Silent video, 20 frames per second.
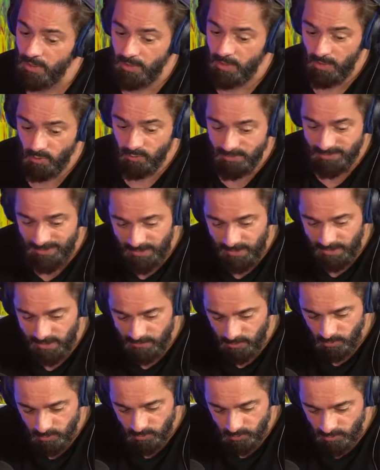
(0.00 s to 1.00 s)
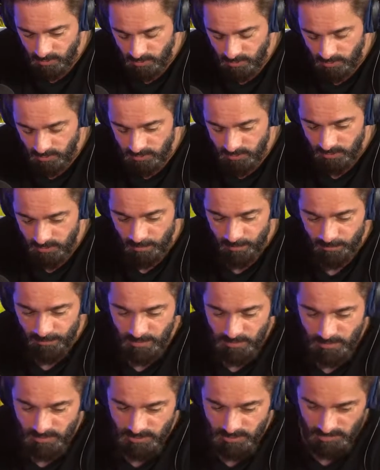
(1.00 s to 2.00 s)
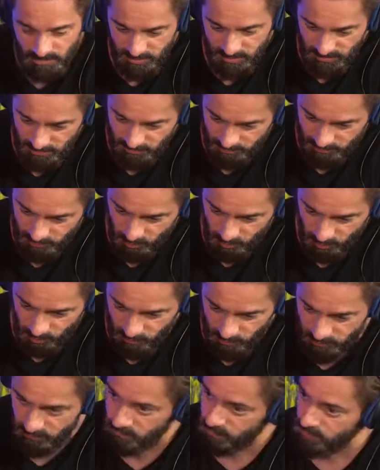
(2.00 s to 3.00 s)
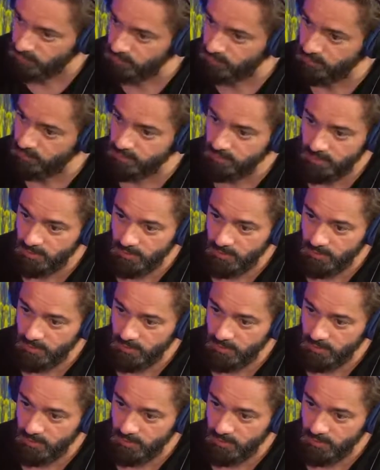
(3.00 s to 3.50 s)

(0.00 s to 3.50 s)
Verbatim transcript: Eu sei que era teu sonho e de repente tudo isso